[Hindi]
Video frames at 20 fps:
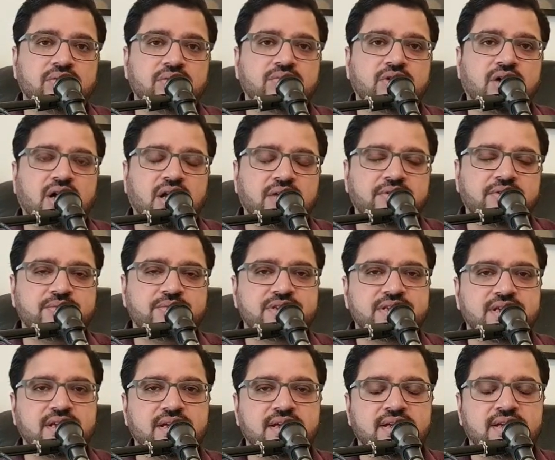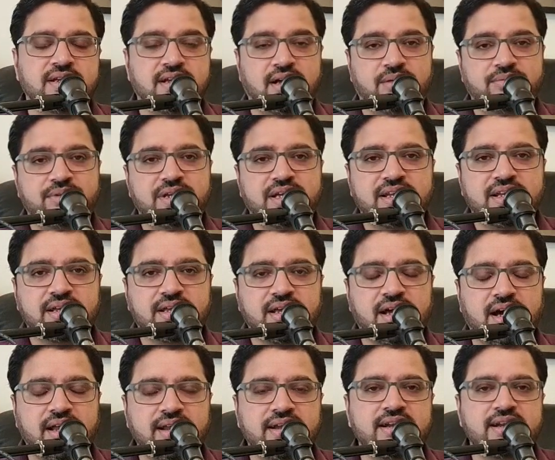मुखालफ मसीह अब देखे ना कि
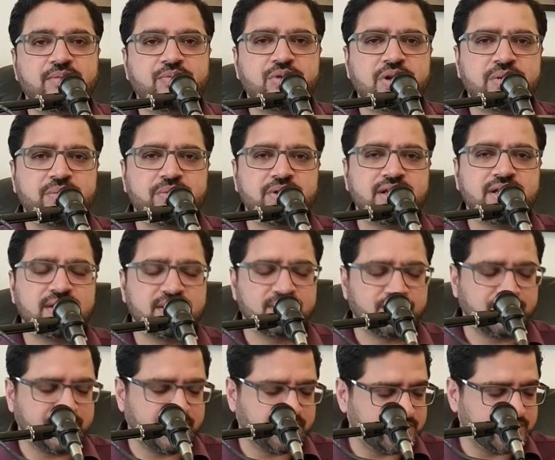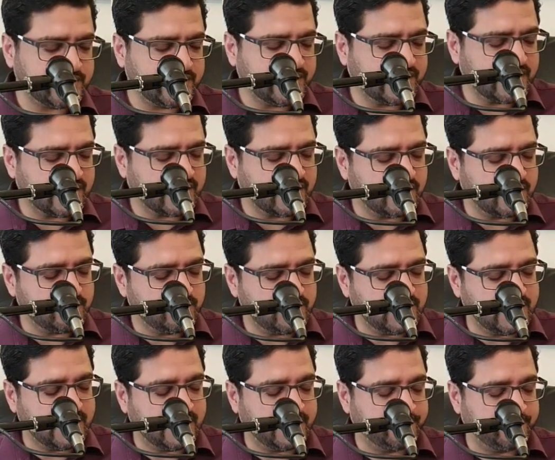हर एक ने अपने अपने कोई ना कोई तरीक़ाकार
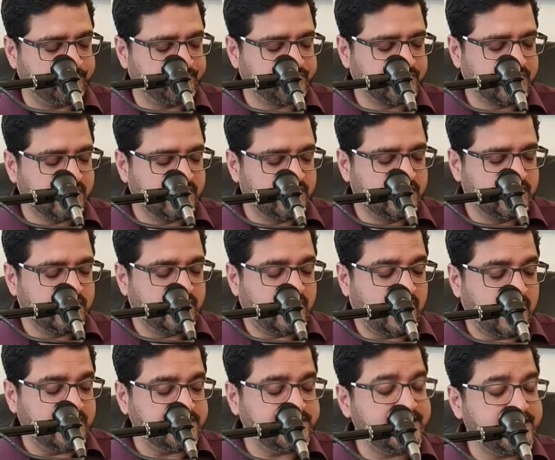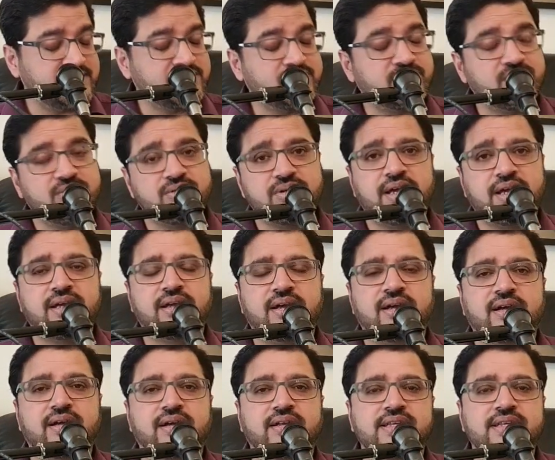बनाया है हाँ ये ज़रूर है
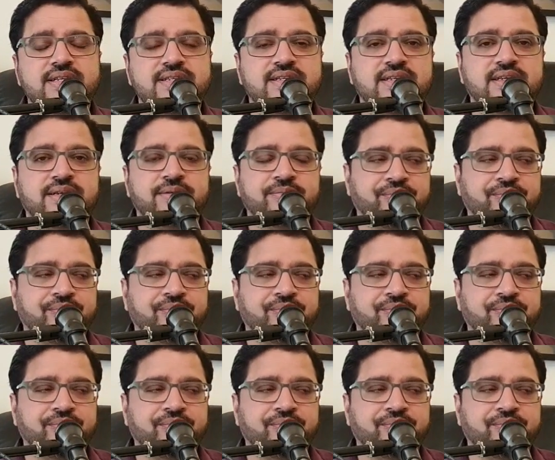जैसे